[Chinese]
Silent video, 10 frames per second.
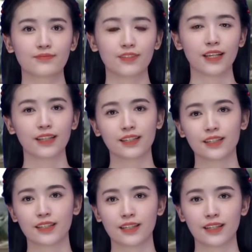坦克
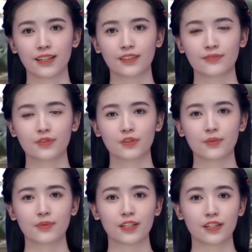一连
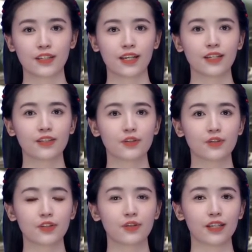装备十辆
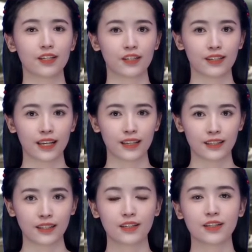九九 A 式坦
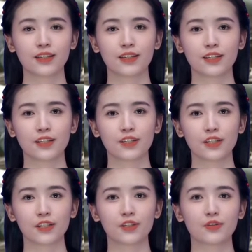克，
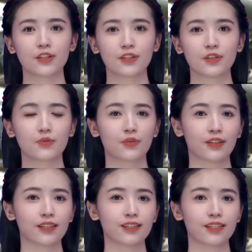这是全球
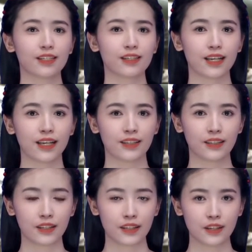最顶尖的坦
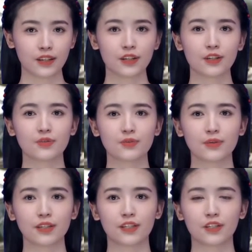克。均
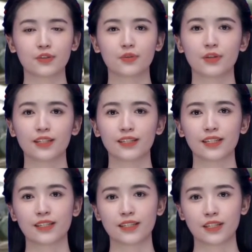配置最为
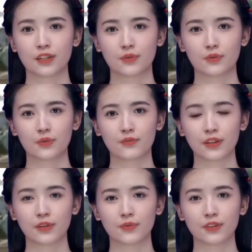先进的主动
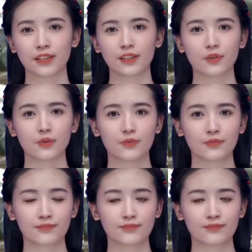防御系统，